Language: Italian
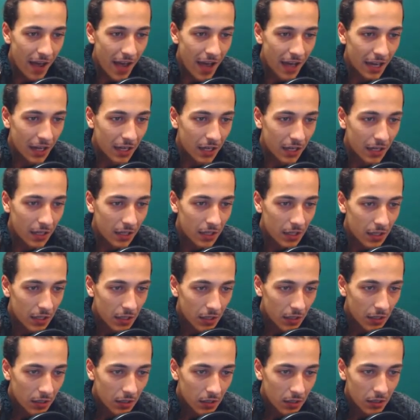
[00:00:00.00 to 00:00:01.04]
di abitanti
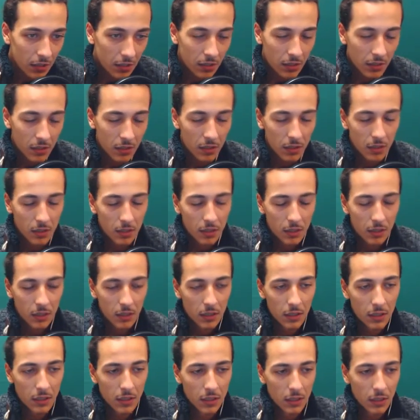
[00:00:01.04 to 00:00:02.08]
all'interno. I
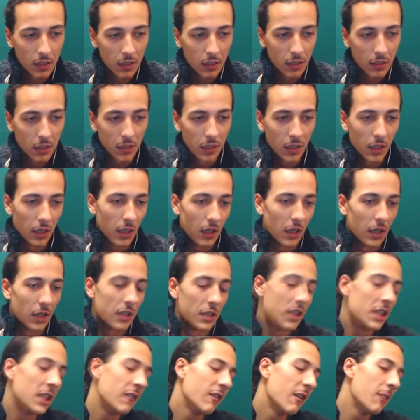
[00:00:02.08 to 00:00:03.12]
predoni hanno quasi
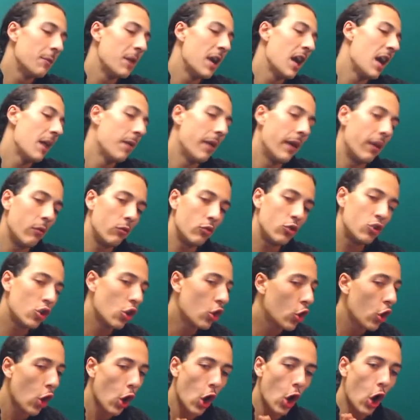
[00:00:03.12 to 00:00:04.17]
sfondato sì, la porta. Sì, vabbè, ma è un Prendi
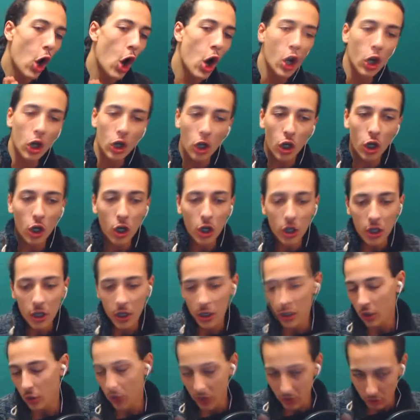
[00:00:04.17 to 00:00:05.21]
gioco
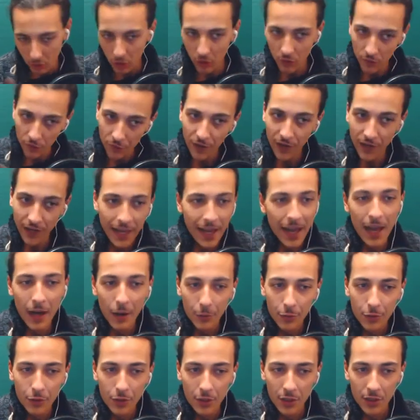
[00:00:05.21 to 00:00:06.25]
horror eh, o è ancora un
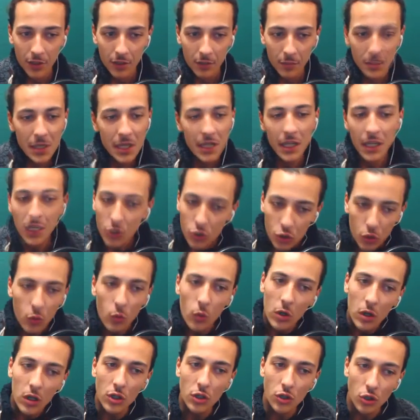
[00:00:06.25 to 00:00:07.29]
Fallout? Minchia, io
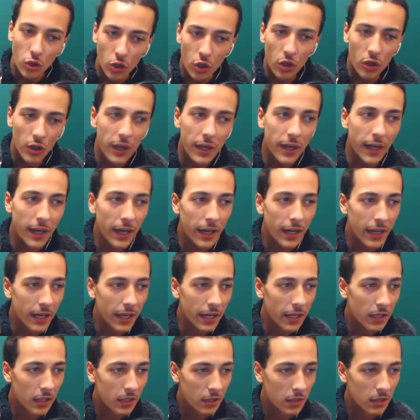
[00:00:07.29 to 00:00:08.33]
c'ho un cuore solo, eh,
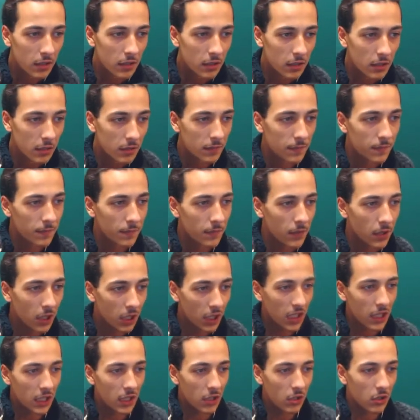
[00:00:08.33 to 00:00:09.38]
raga.
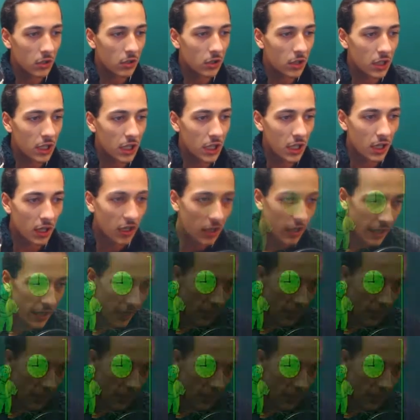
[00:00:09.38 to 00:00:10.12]
Porca troia.